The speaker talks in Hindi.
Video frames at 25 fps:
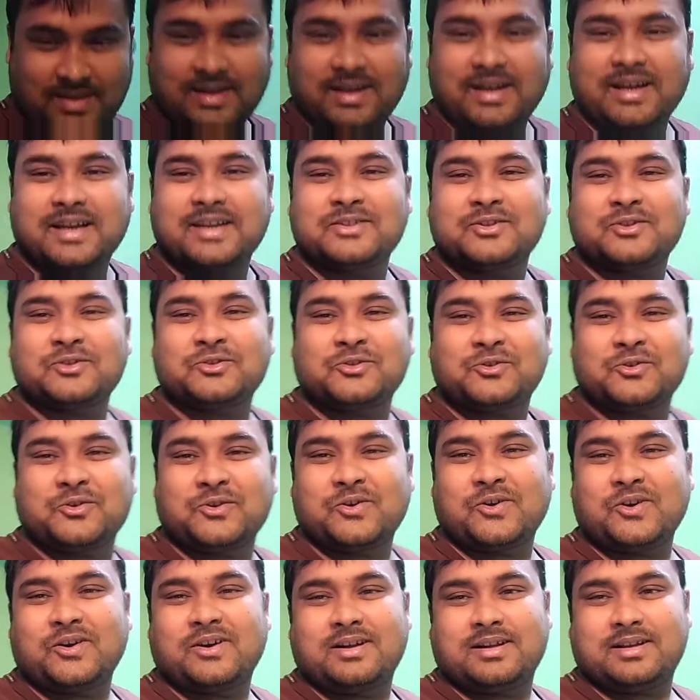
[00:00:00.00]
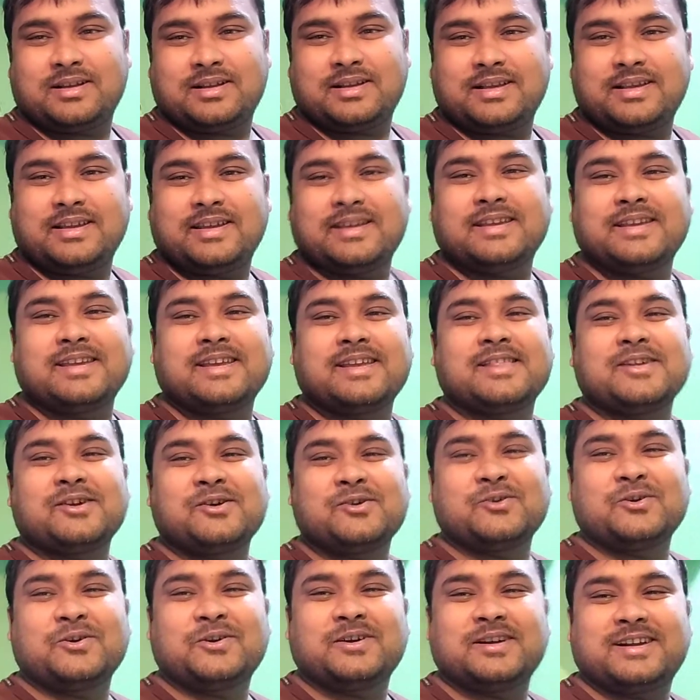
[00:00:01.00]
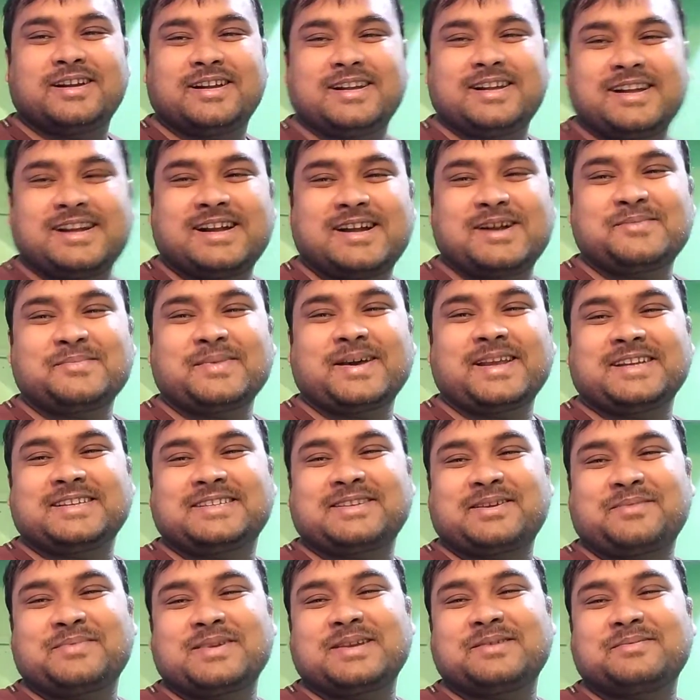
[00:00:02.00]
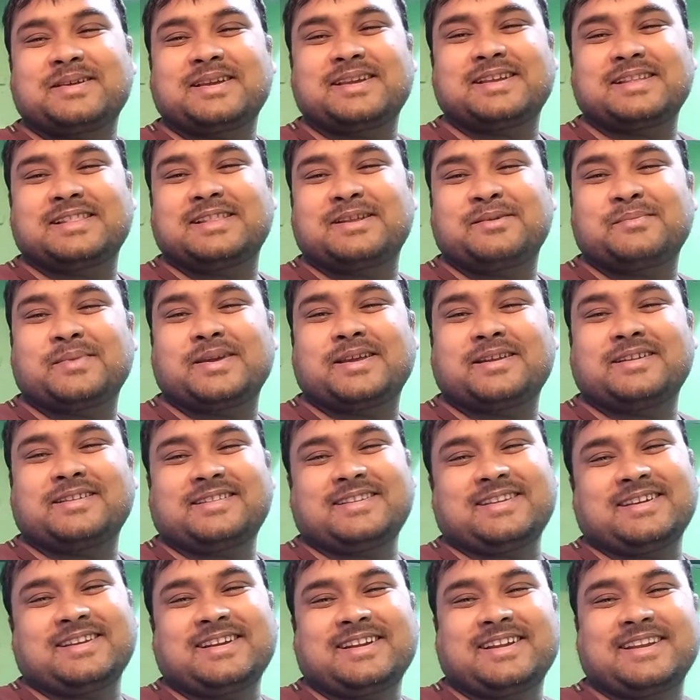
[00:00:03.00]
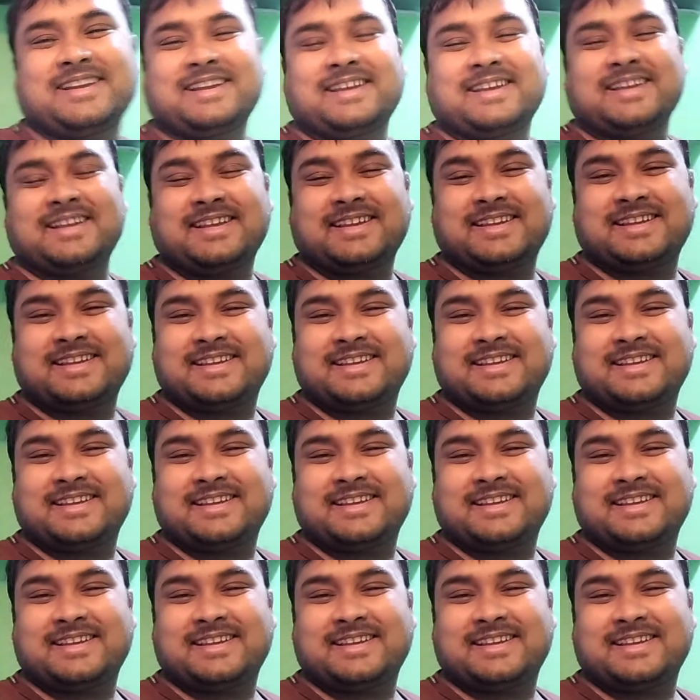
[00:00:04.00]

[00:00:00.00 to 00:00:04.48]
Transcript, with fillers: हाय दोस्तों ये देखो हमारे सफीक भाई कितना मेहनत कर रहे हैं